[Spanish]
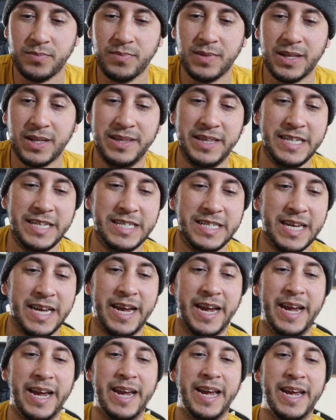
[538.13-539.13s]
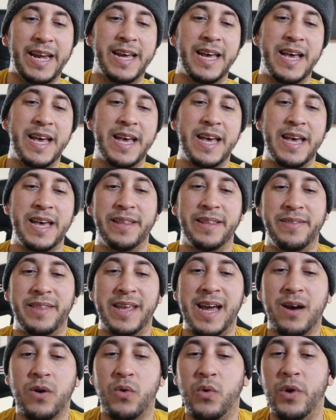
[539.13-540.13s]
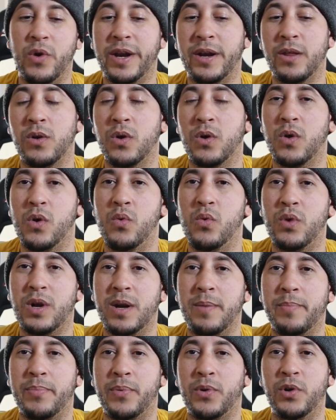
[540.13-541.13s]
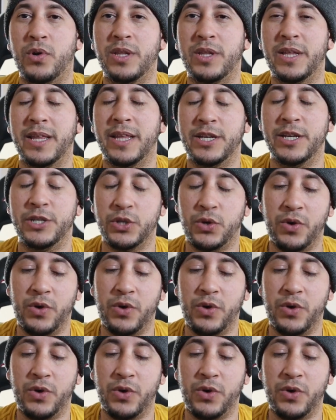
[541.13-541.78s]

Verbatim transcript: dice que de acuerdo con un reporte de John